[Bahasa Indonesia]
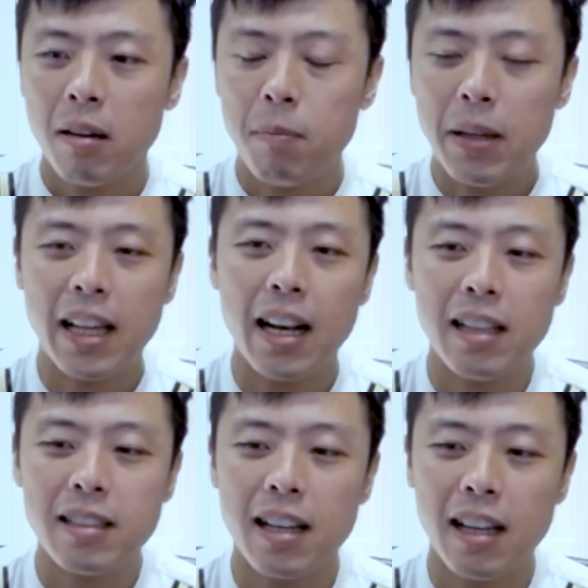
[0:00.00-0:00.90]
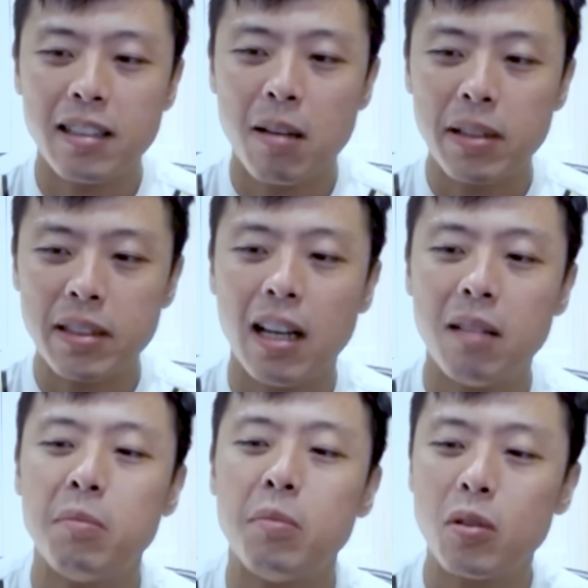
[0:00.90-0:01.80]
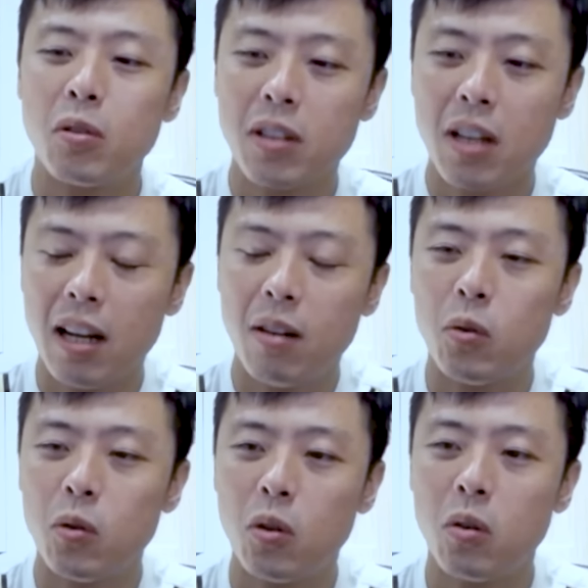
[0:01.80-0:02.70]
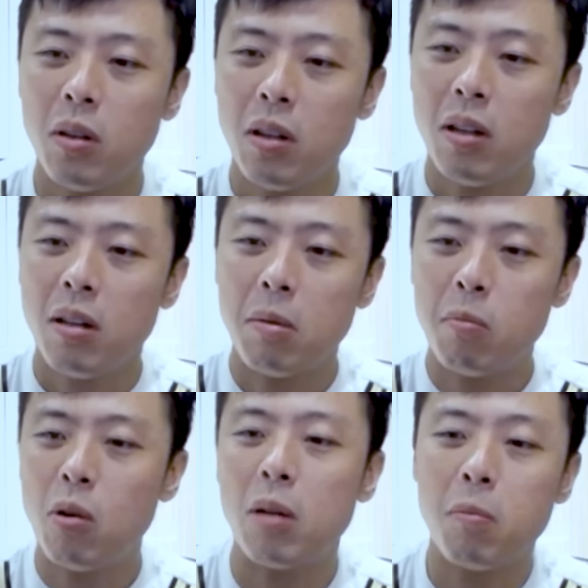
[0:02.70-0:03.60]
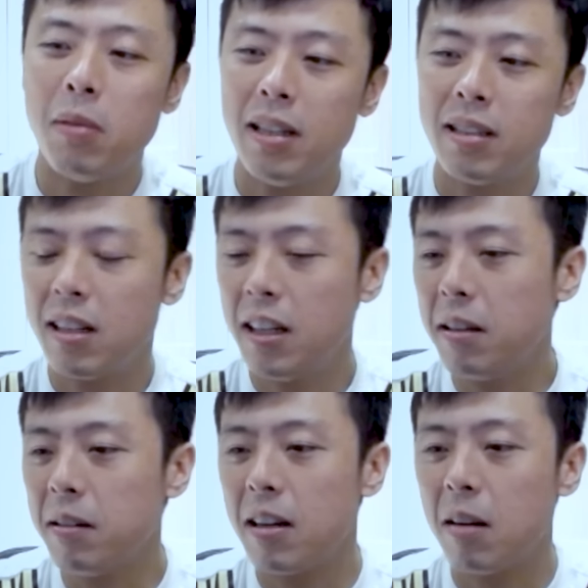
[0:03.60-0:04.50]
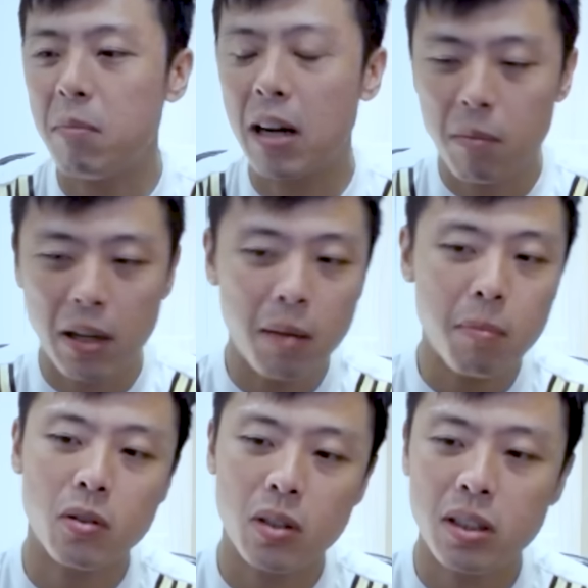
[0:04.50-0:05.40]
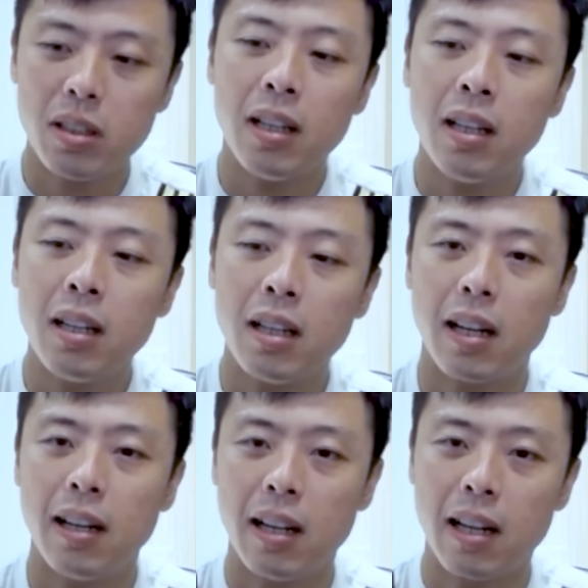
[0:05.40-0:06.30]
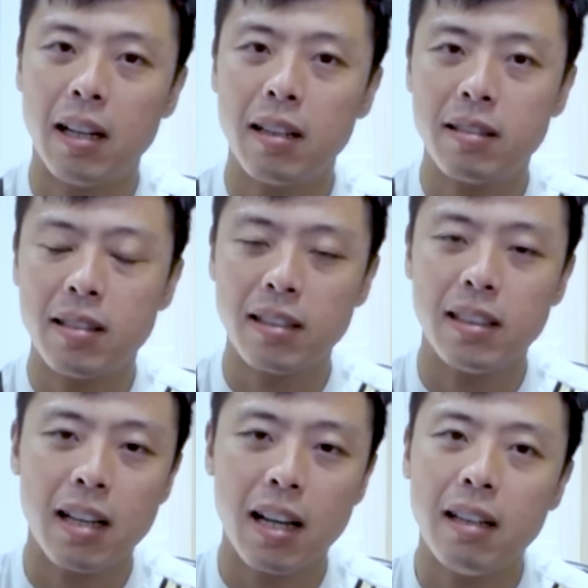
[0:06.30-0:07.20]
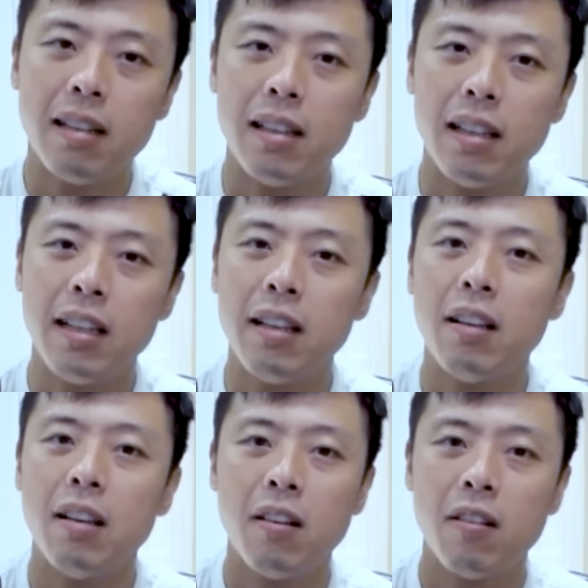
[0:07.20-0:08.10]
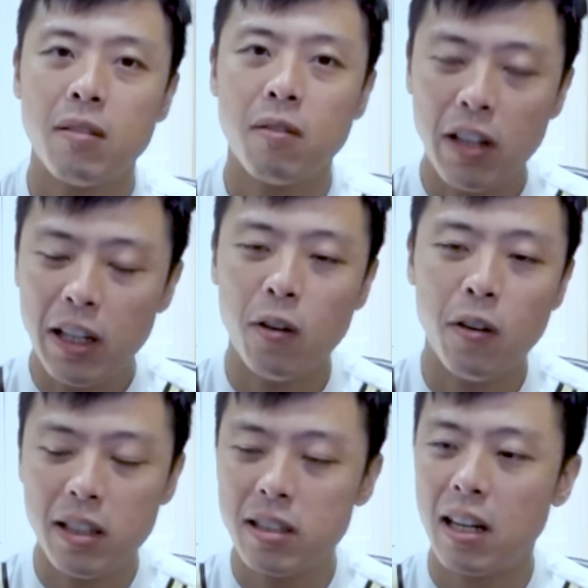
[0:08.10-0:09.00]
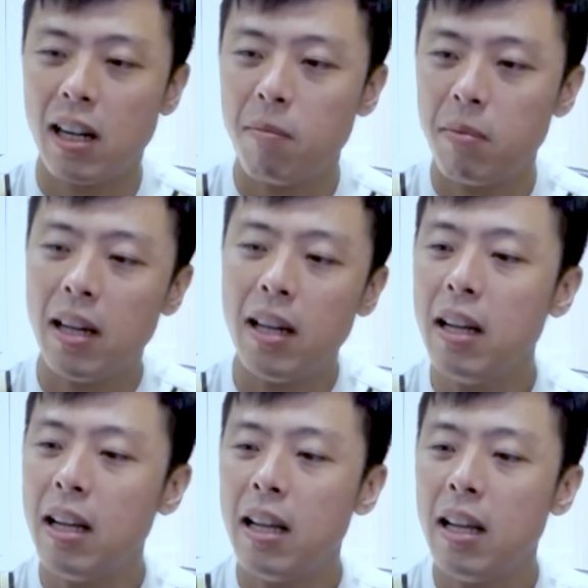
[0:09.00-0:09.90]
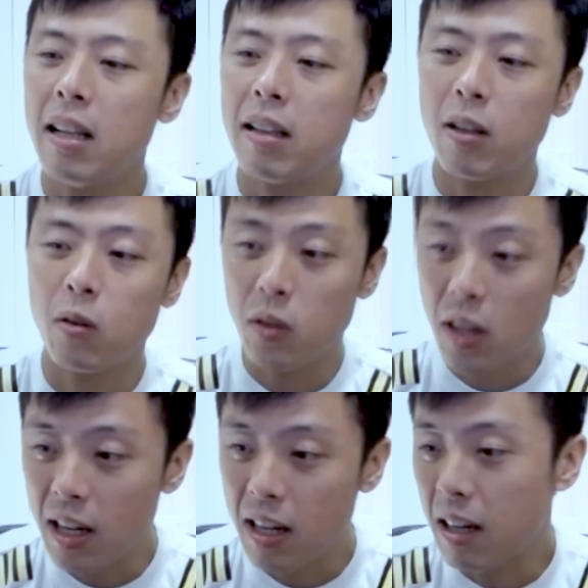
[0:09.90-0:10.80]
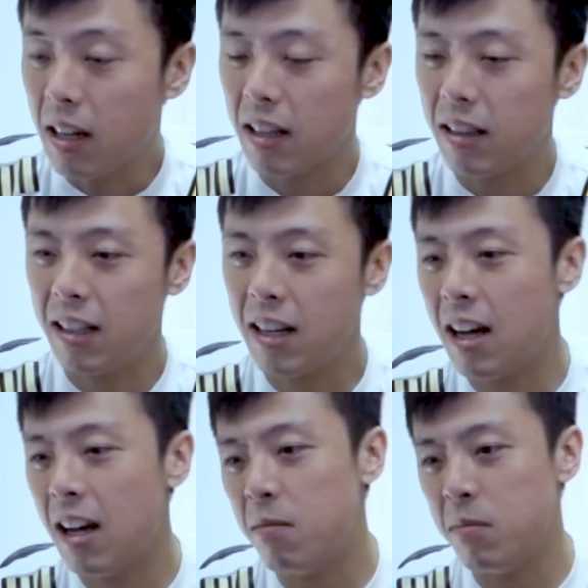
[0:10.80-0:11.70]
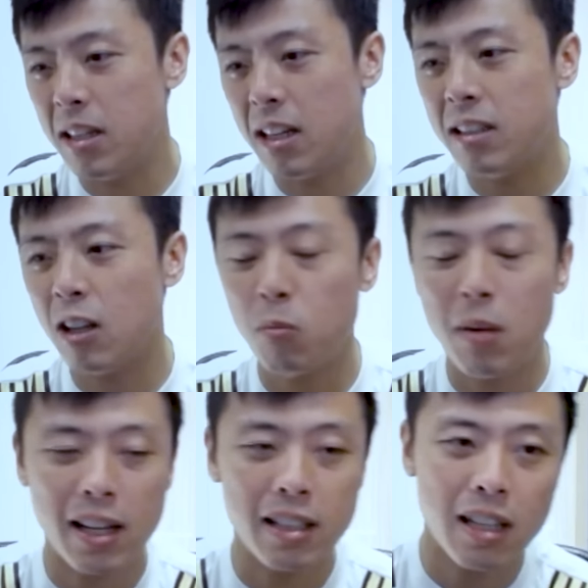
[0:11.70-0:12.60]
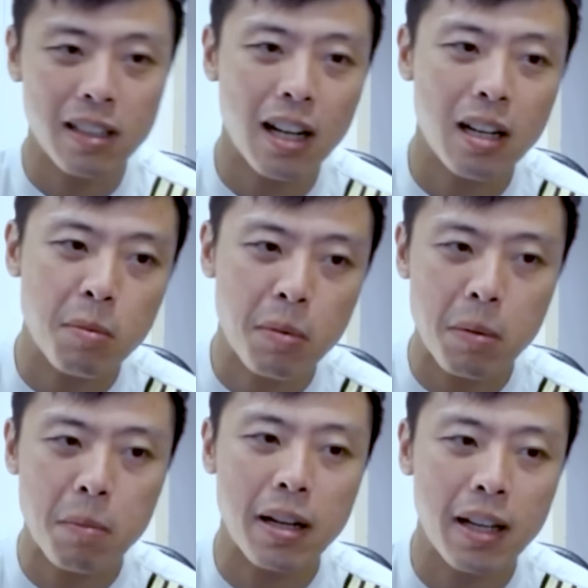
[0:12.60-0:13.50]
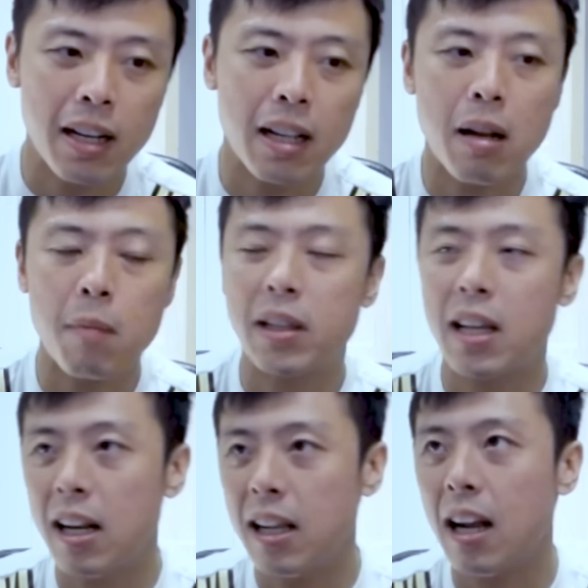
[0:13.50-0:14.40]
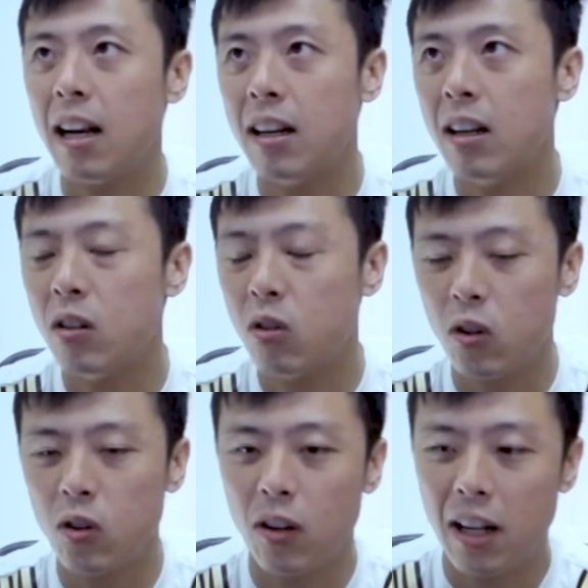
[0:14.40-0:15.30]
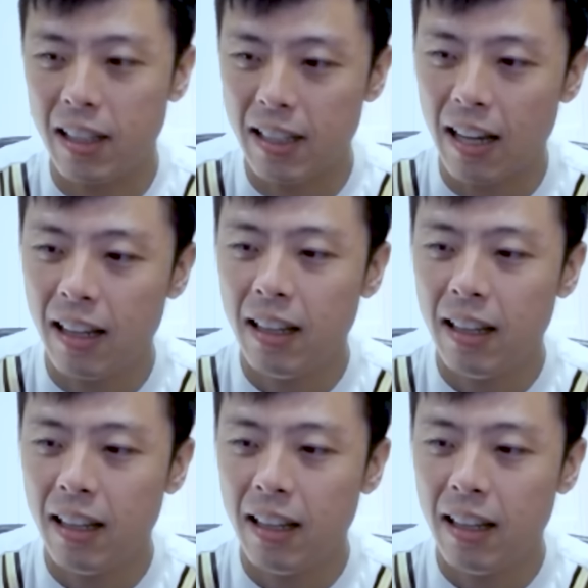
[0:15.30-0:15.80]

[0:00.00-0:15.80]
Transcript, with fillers: pikiran saya sampai saya memutuskan untuk membuat mobil listrik dan bagaimana prosesnya. Kalian akan saksikan di video ini selengkapnya. Tentunya tidak menjadi satu bagian saja, ada beberapa bagian yang dapat kalian tonton nantinya.